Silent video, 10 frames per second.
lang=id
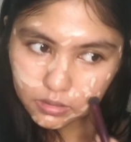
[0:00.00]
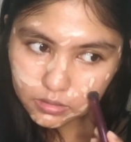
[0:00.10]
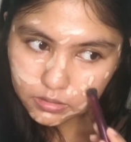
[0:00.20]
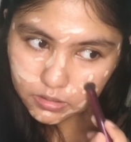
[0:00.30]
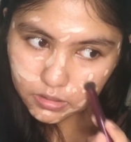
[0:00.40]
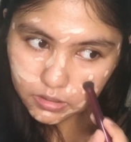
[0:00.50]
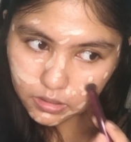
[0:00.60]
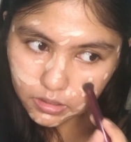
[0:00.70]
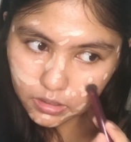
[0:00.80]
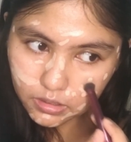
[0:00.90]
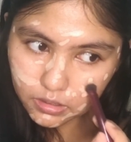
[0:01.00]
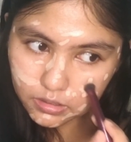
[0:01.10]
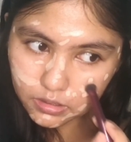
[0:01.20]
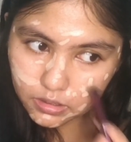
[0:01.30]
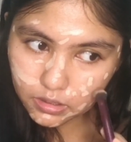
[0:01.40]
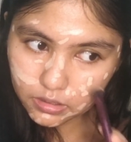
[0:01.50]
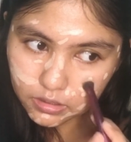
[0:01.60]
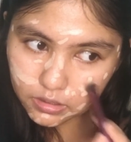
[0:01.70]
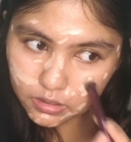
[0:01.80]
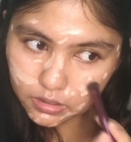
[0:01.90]
jadi
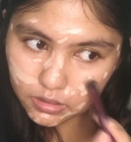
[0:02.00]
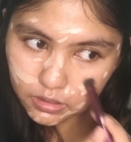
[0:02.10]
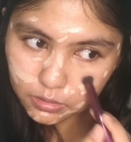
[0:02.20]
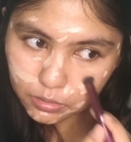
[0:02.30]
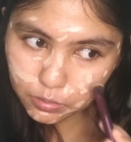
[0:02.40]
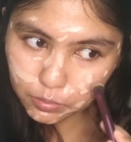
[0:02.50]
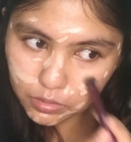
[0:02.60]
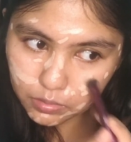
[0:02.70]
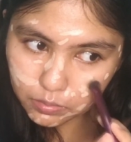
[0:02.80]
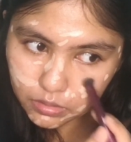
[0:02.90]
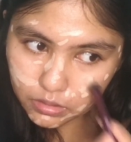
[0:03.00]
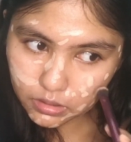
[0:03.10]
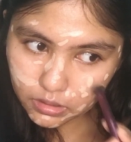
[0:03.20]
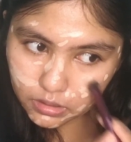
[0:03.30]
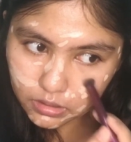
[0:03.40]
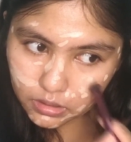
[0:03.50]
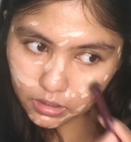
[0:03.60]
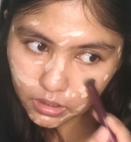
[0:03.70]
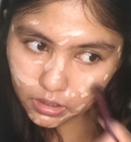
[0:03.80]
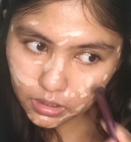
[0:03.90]
caranya itu benar-benar di
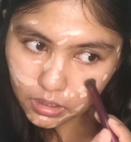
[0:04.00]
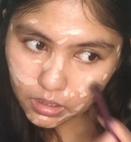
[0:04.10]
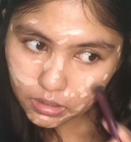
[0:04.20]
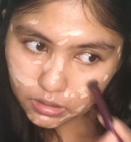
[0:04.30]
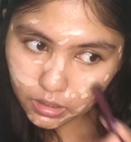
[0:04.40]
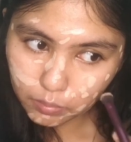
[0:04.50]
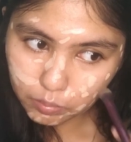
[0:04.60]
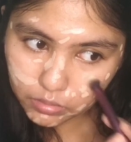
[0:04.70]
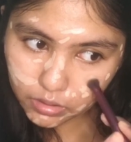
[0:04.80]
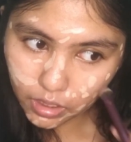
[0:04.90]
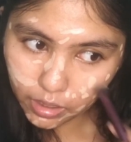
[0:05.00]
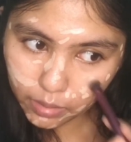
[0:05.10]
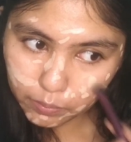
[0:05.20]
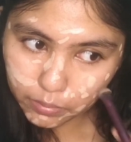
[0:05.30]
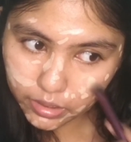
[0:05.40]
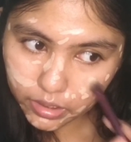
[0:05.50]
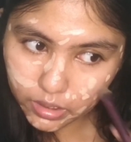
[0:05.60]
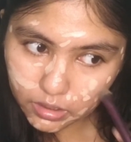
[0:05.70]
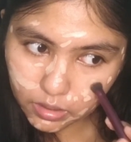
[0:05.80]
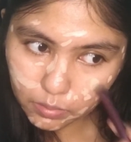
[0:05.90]
tap tap kayak
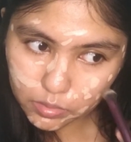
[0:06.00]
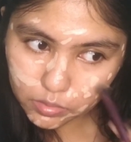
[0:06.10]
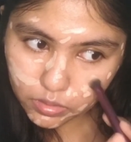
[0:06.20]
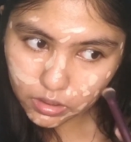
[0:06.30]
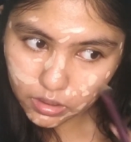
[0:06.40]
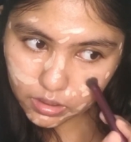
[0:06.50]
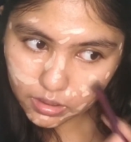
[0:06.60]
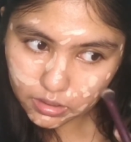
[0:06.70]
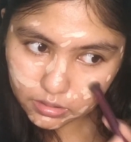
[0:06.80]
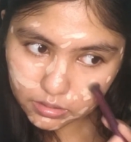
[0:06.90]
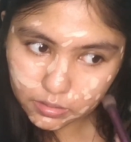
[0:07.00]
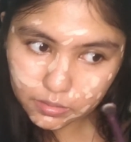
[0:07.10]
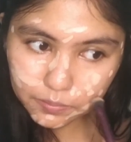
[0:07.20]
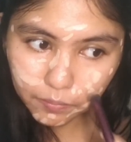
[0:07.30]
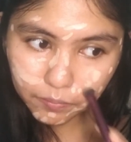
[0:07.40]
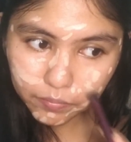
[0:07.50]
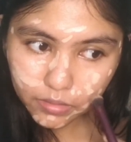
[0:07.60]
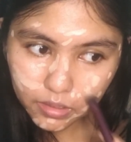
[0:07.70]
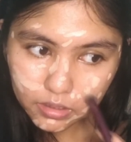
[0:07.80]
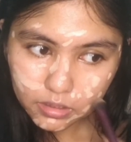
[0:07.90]
kita masukin ke dalam
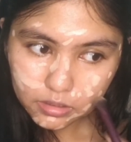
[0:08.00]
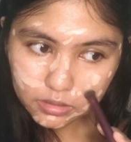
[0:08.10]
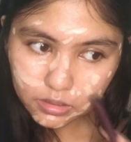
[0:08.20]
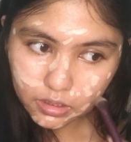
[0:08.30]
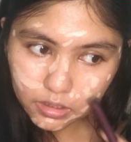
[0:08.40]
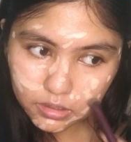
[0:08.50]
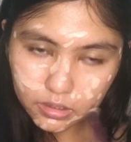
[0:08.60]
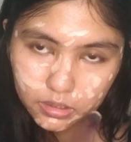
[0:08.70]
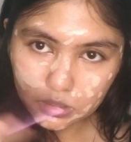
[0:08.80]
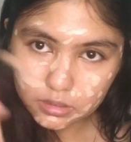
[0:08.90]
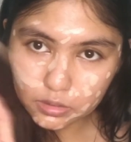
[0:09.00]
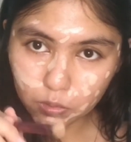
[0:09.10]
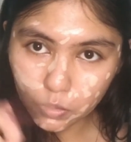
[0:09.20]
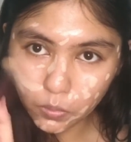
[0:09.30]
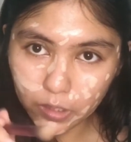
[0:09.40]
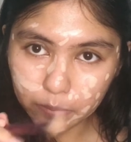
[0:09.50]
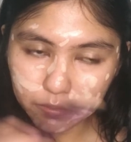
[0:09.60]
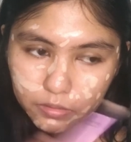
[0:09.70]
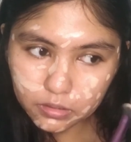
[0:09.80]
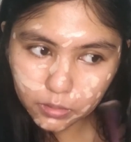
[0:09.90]
jangan di swipe
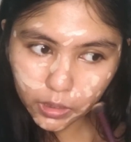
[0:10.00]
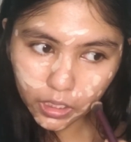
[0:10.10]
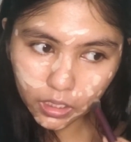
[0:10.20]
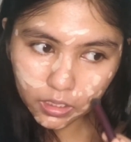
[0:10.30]
gitu ya